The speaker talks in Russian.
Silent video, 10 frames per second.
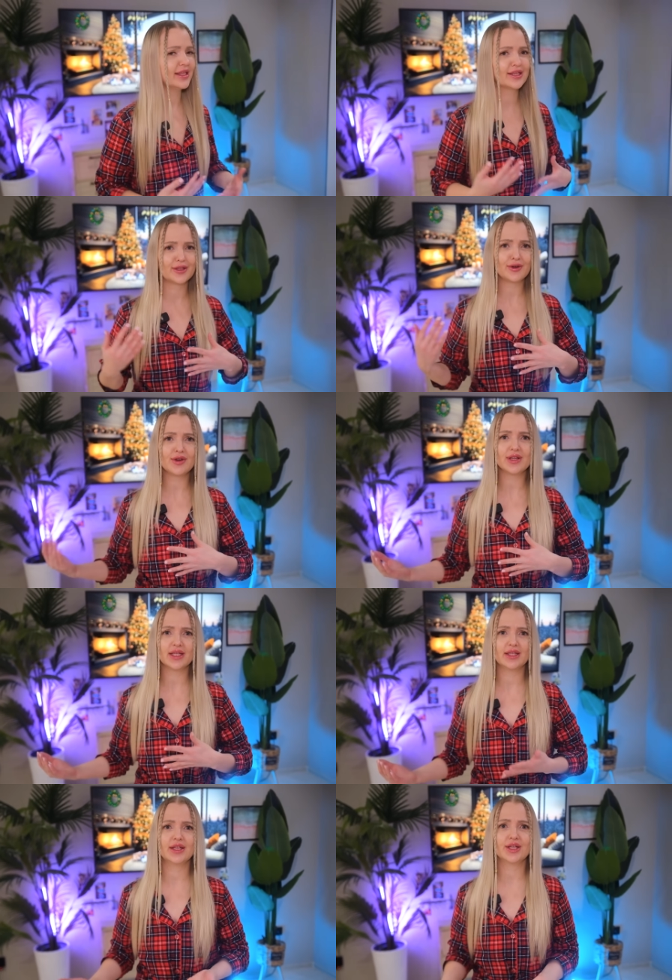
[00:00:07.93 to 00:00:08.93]

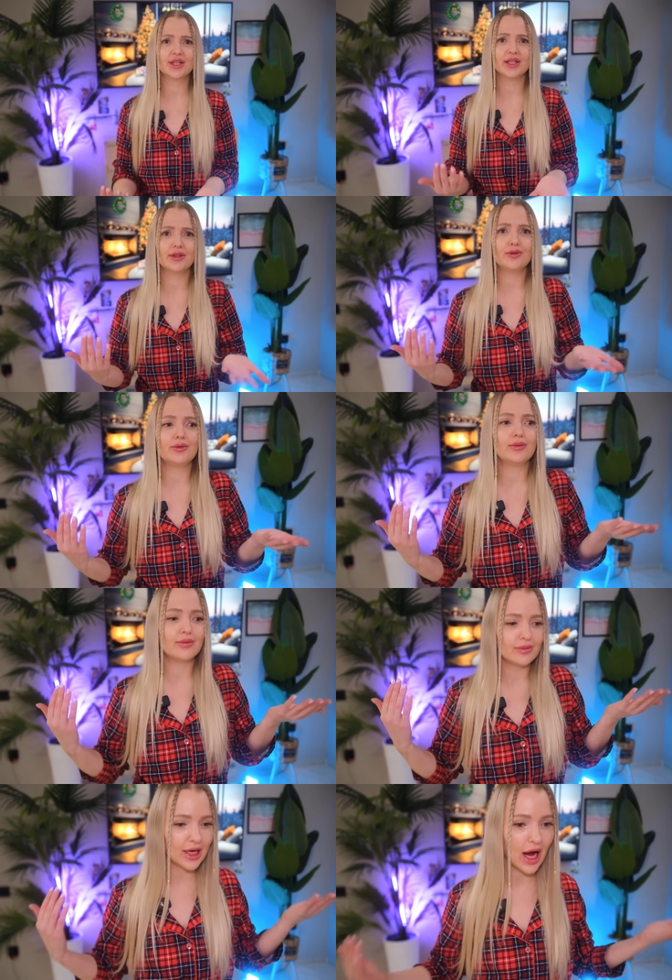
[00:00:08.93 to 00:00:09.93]
настроилась и решила, ну,
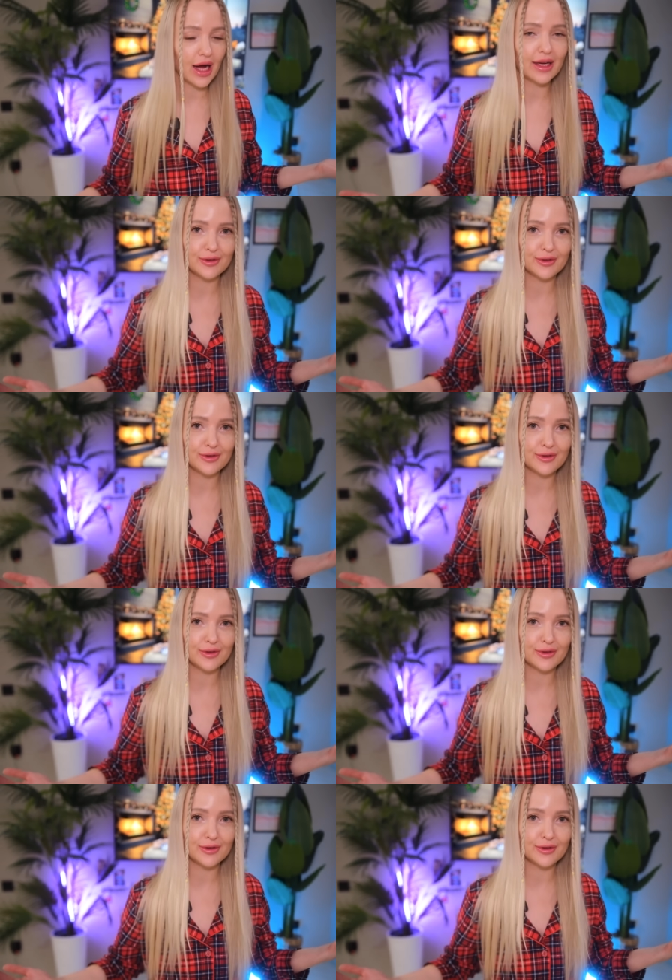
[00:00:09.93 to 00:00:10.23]
как?